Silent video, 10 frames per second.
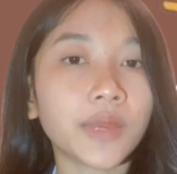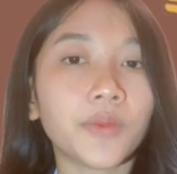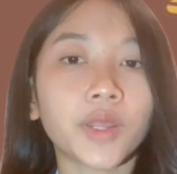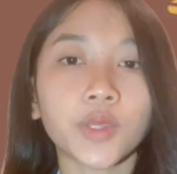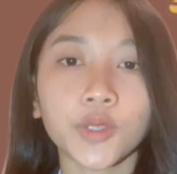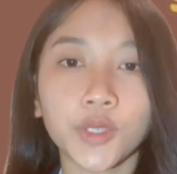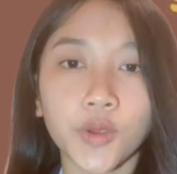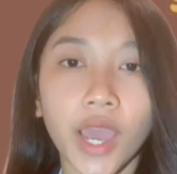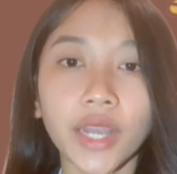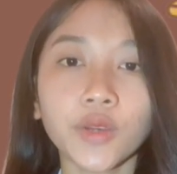
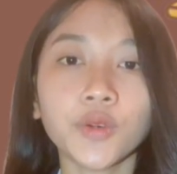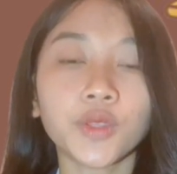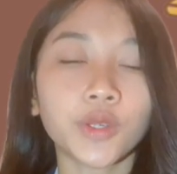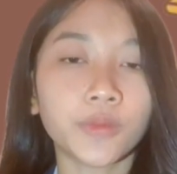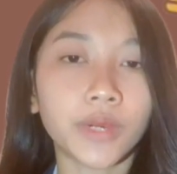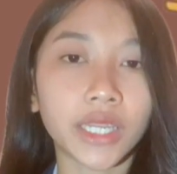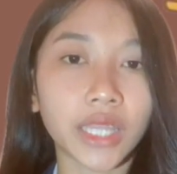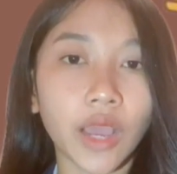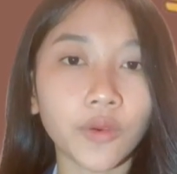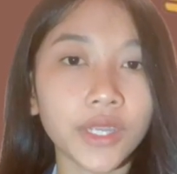bertujuan untuk
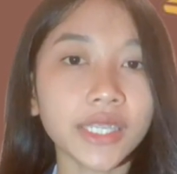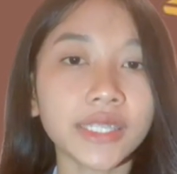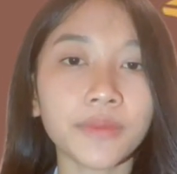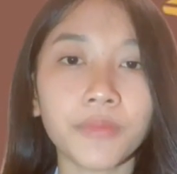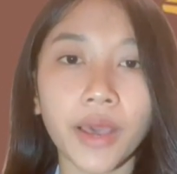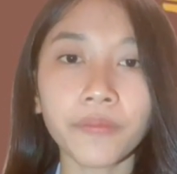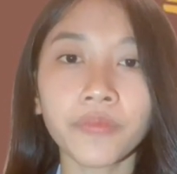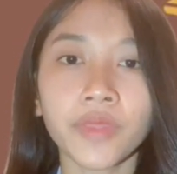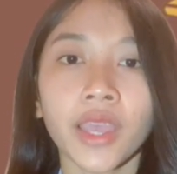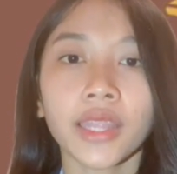mengetahui sebab
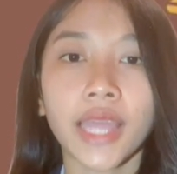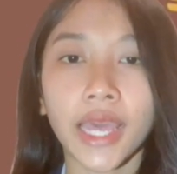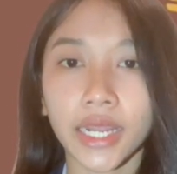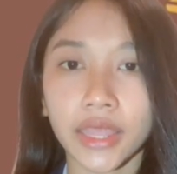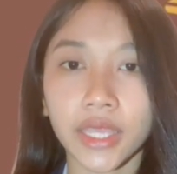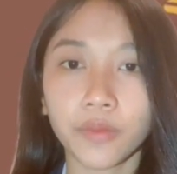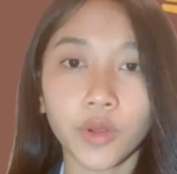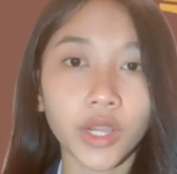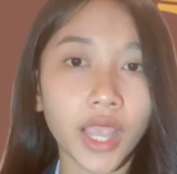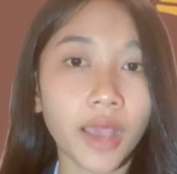dari
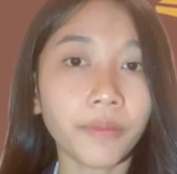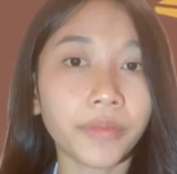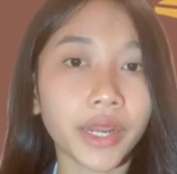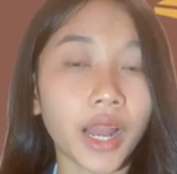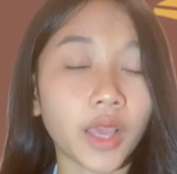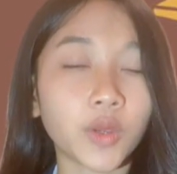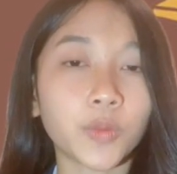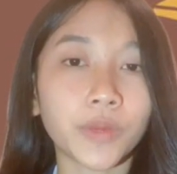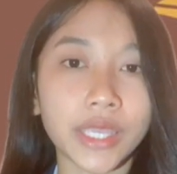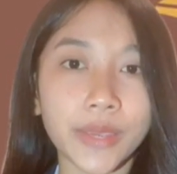timbulnya perilaku
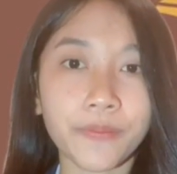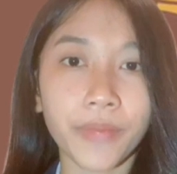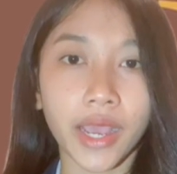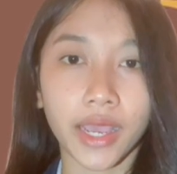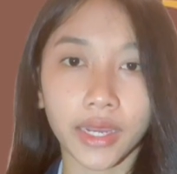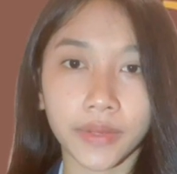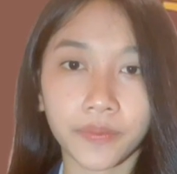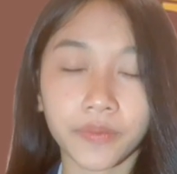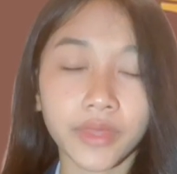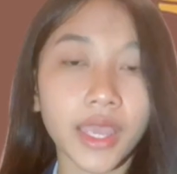penyimpangan.
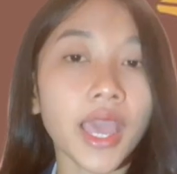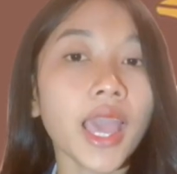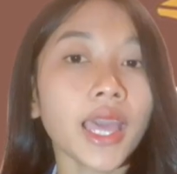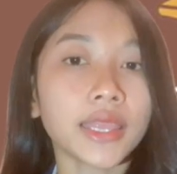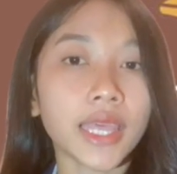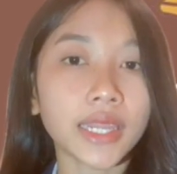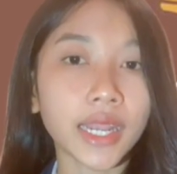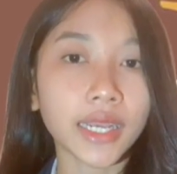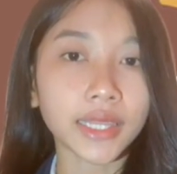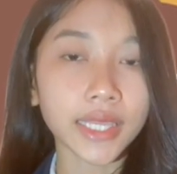Dan yang
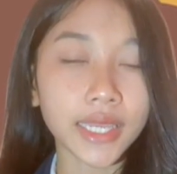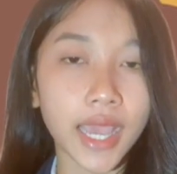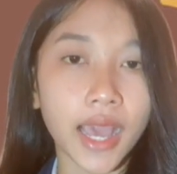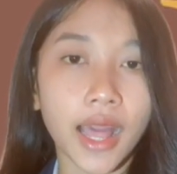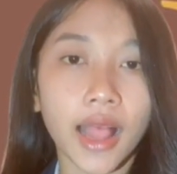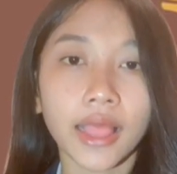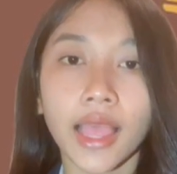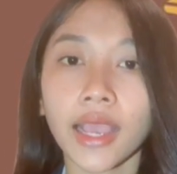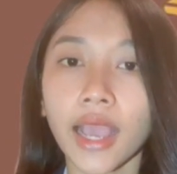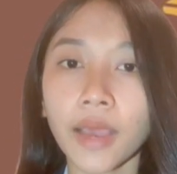ketiga,
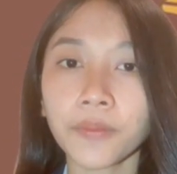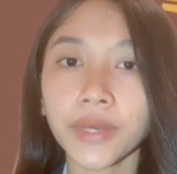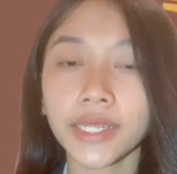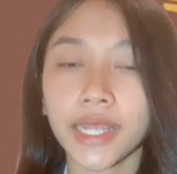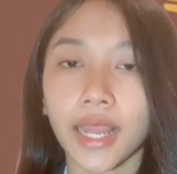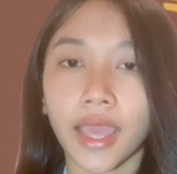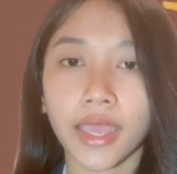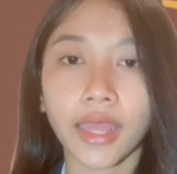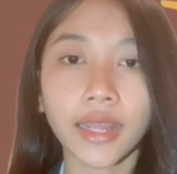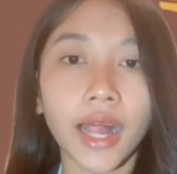langkah
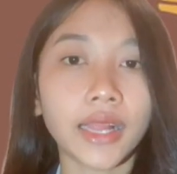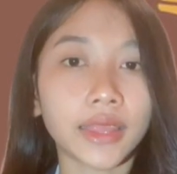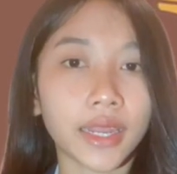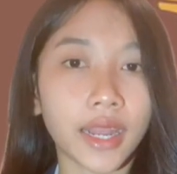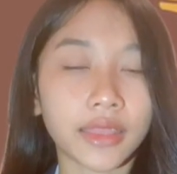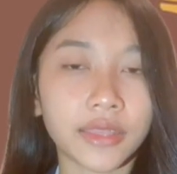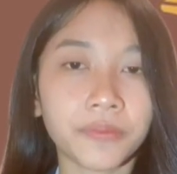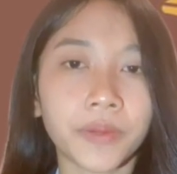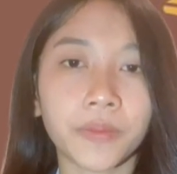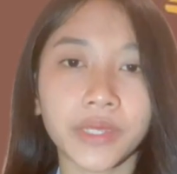penilaian alternatif
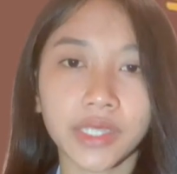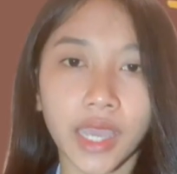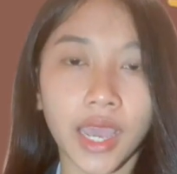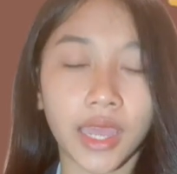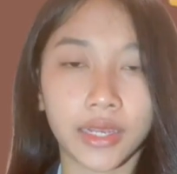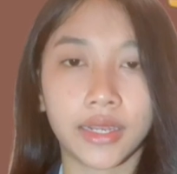pemecahan.